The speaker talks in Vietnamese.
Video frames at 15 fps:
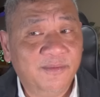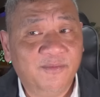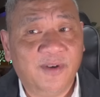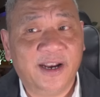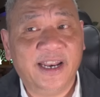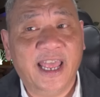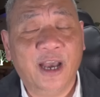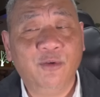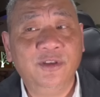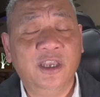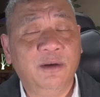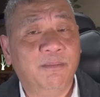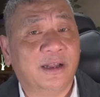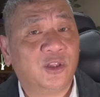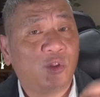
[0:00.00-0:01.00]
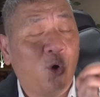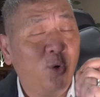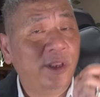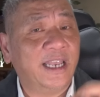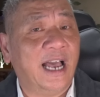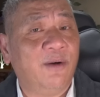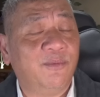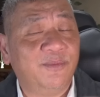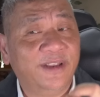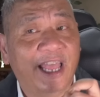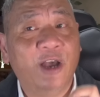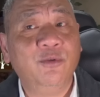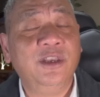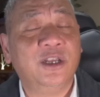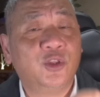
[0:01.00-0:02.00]
và nếu như mà tối cao
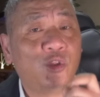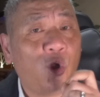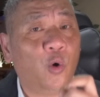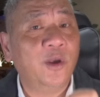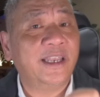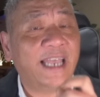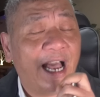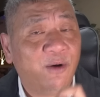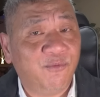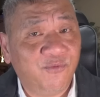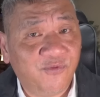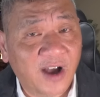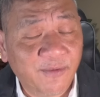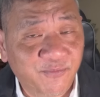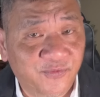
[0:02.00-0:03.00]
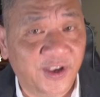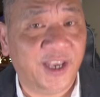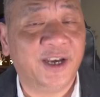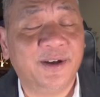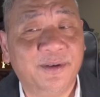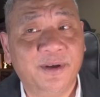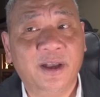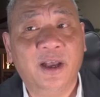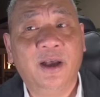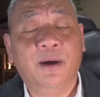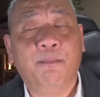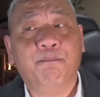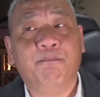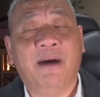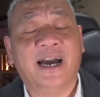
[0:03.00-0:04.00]
nếu như tối cao pháp viện
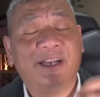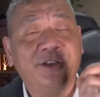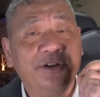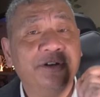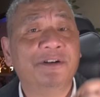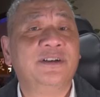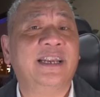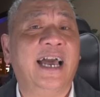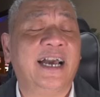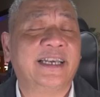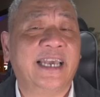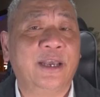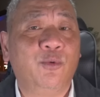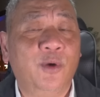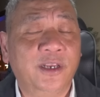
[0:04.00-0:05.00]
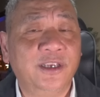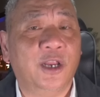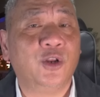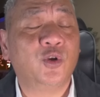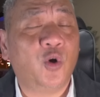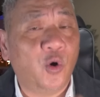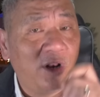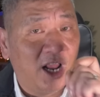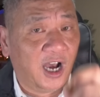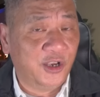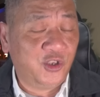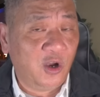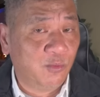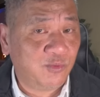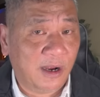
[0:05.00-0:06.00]
mà đưa ra cái quyết định có
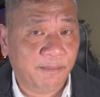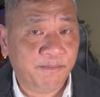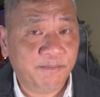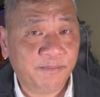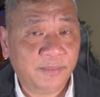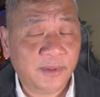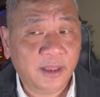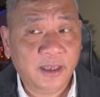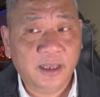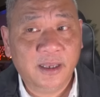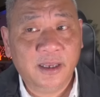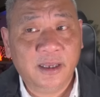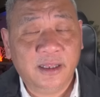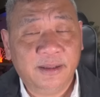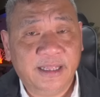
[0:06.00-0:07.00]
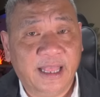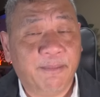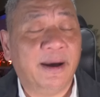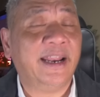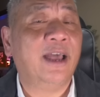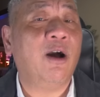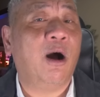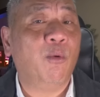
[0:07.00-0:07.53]
lợi cho ông Trump mà nếu